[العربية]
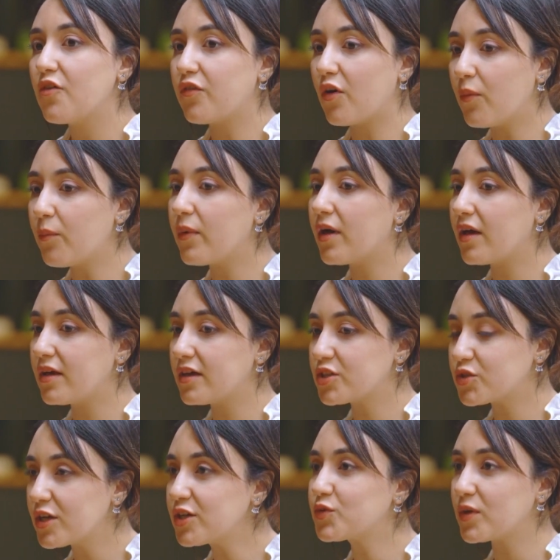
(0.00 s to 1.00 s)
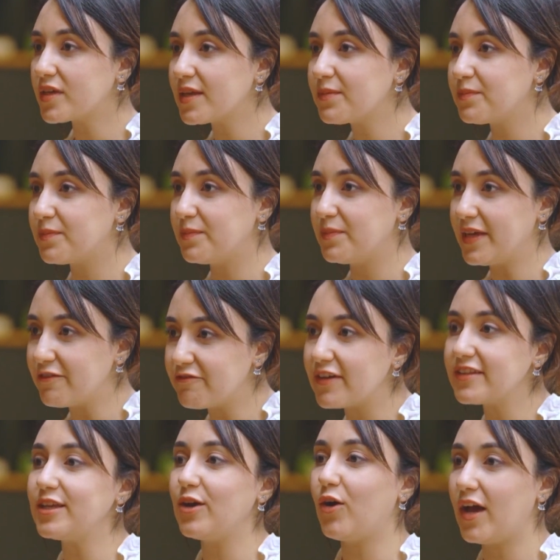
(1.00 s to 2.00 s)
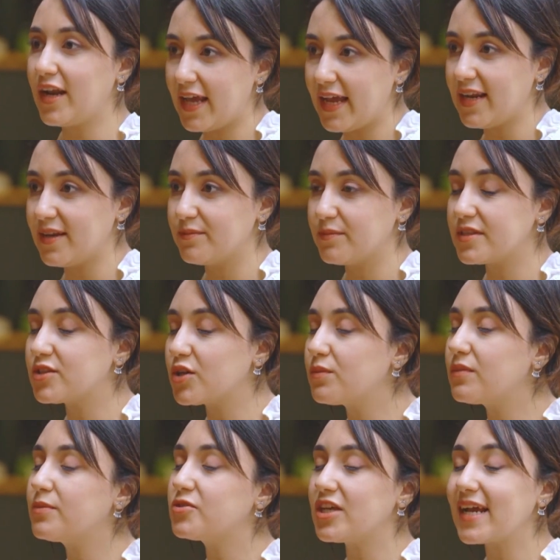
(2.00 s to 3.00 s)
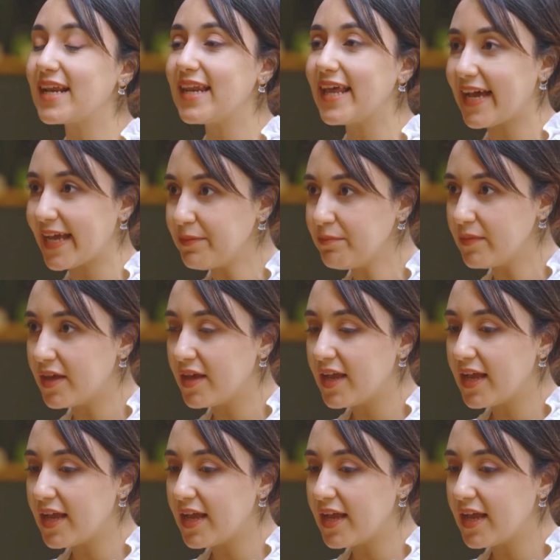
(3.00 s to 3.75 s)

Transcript: فهم شويه شويه بينفتحوا على العالم بس هم بشكل عام